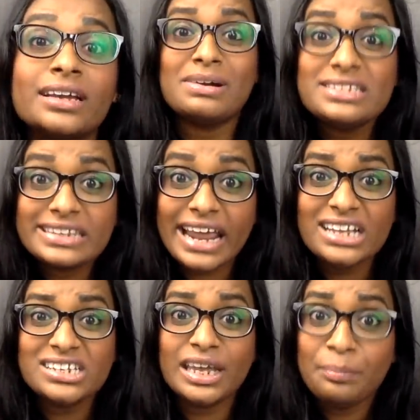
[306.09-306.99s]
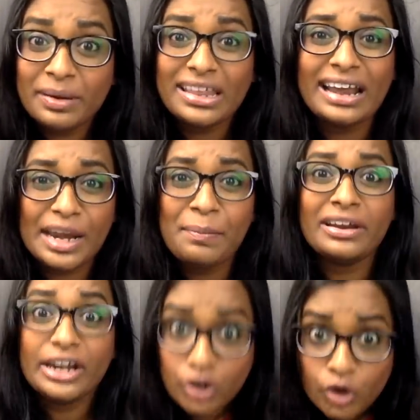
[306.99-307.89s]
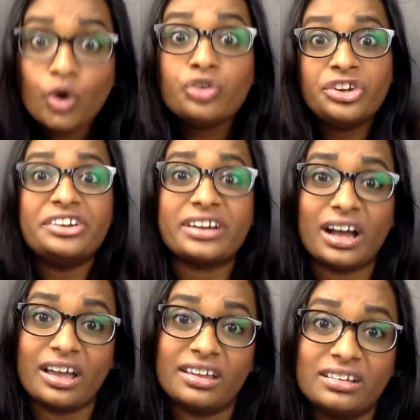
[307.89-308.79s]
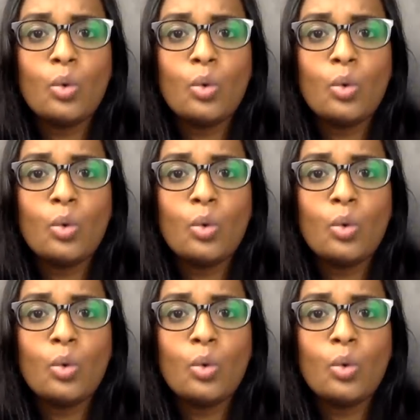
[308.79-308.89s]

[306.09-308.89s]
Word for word: பட் ஸ்ட்ரேஞ்ச்லி இப்படி தான் நிறைய பேர் இன்னும் யோசிச்சுட்டு இருக்காங்க